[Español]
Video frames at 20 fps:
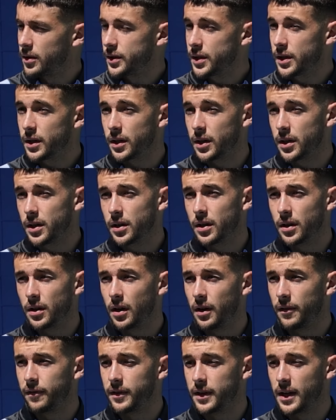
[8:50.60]
Sí,
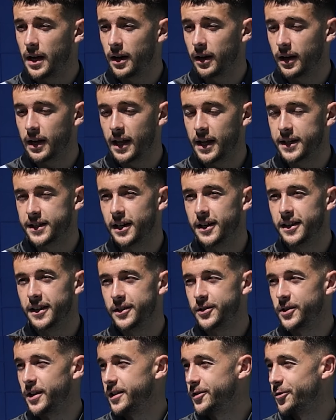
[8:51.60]
al final cada salida
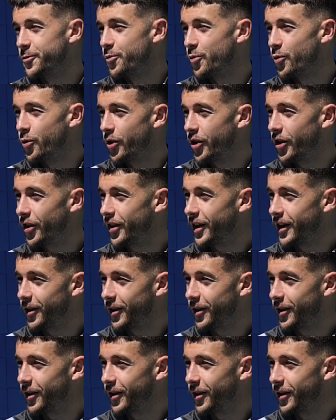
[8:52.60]
es, un mundo.